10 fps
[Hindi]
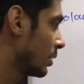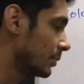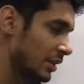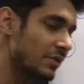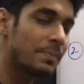
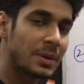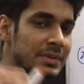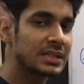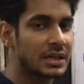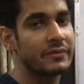मतलब वेपर में
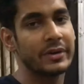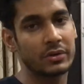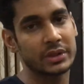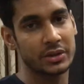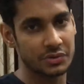जब कन्वर्ट
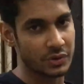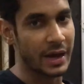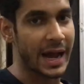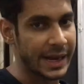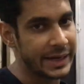होता है तो उसको हाई